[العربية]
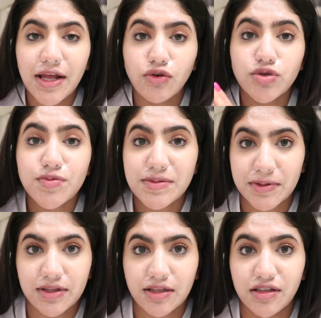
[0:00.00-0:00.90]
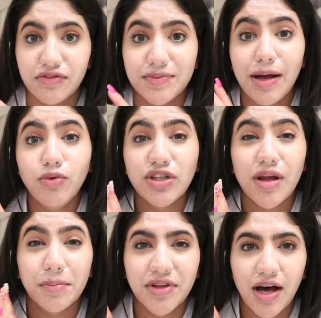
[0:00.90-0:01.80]
لانه مش بس بتنظف بتعمل
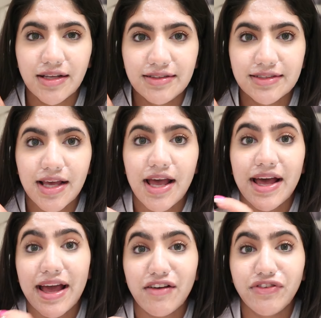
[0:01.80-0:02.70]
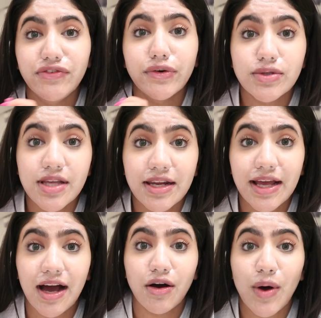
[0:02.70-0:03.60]
نبضات خفيفه
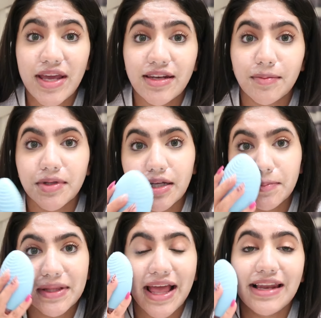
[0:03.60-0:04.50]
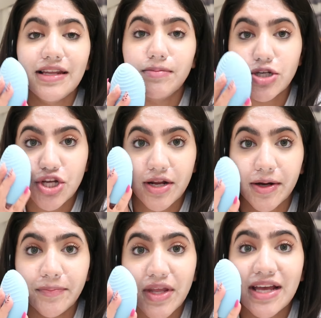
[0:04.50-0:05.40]
وسريعه وهي النبضات بتخلي
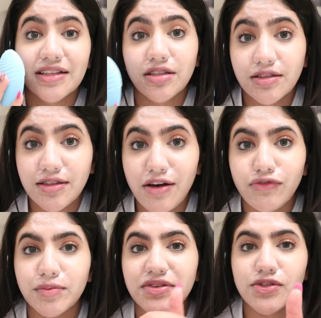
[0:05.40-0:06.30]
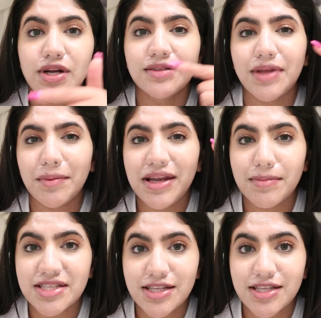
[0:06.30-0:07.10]
البشره تنضف وبنفس الوقت تعمل لها